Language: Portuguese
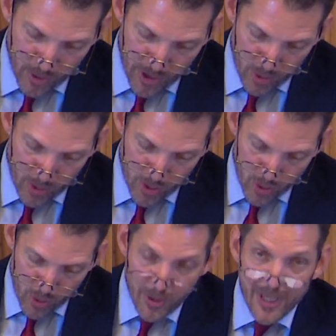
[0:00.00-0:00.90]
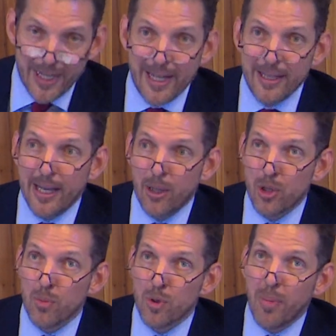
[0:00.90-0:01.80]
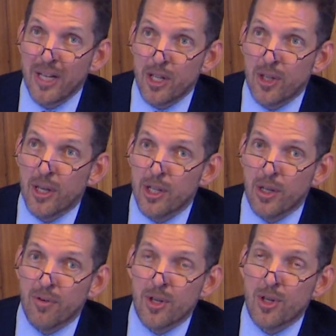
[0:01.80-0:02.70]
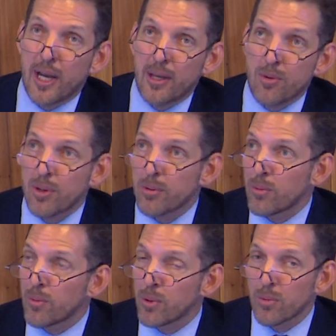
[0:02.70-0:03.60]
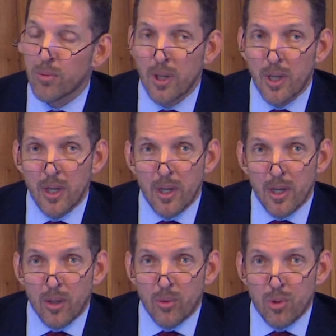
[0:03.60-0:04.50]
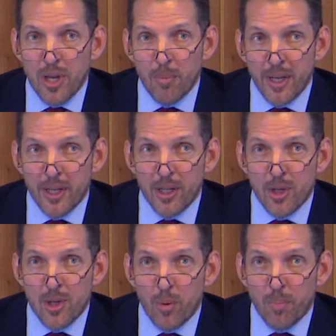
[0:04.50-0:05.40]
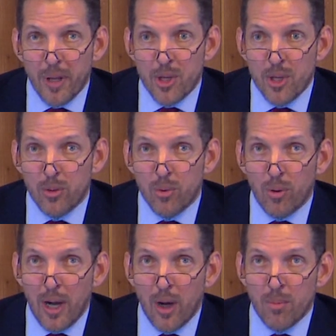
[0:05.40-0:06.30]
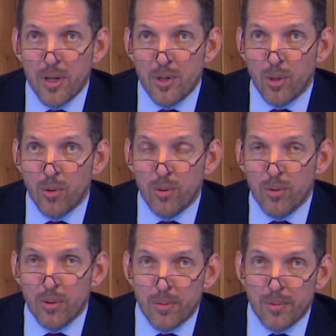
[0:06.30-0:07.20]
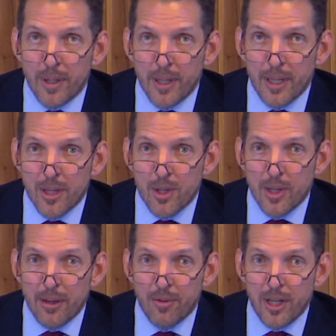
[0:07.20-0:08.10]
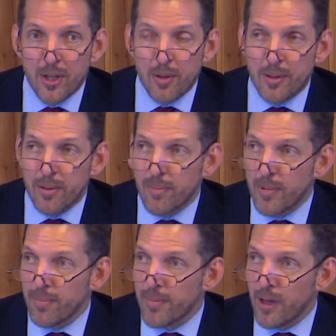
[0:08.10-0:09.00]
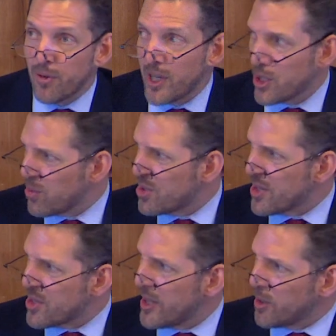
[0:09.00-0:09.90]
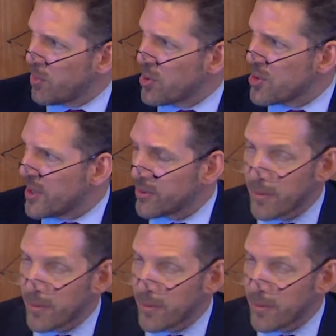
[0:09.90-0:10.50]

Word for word: dos acordos. Com o Canadá, nós estamos bastante avançados. Eu não, não, não saberia dizer um percentual, mas eu iria assim na, fa na faixa dos 60%.